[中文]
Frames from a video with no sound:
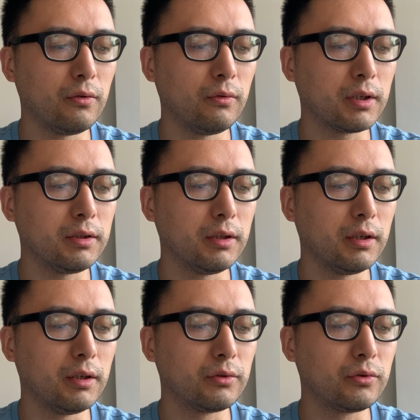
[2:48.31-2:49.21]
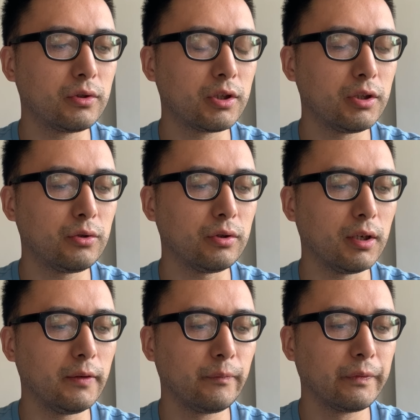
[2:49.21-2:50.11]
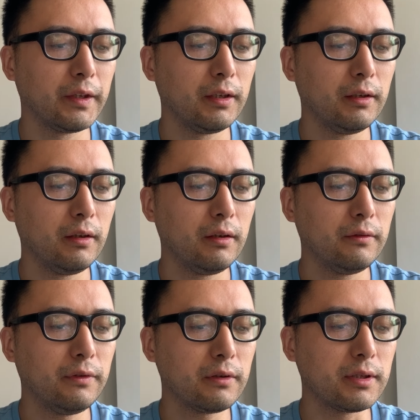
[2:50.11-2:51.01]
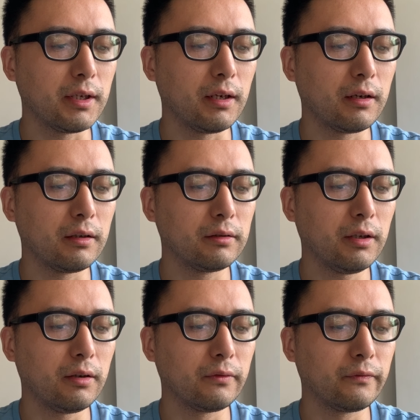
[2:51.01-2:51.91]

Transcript: 我可吃去了。”凤姐儿道。